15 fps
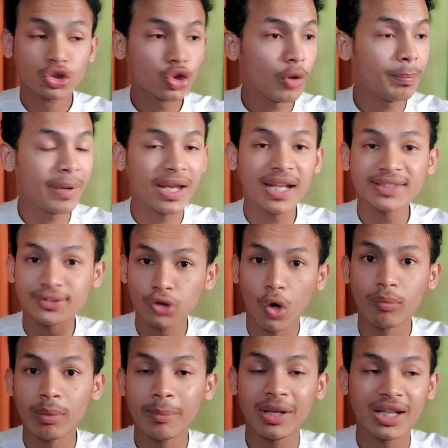जो पहले
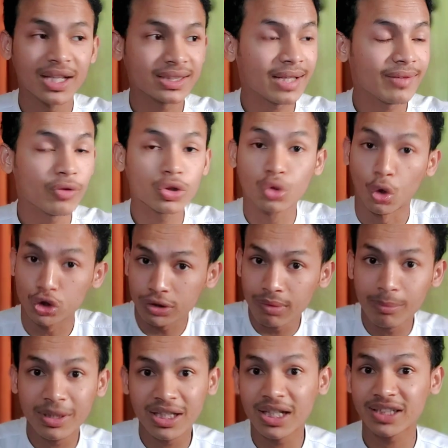सौ में मिल रहा था वो दो सौ
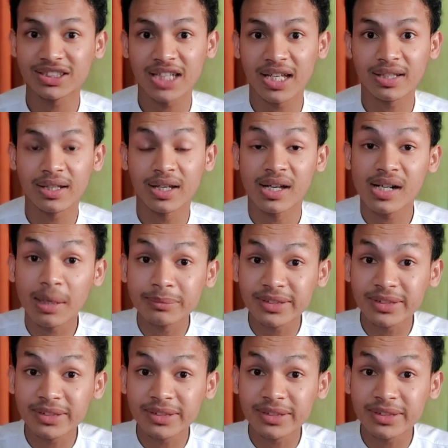में मिलने लग जाएंगे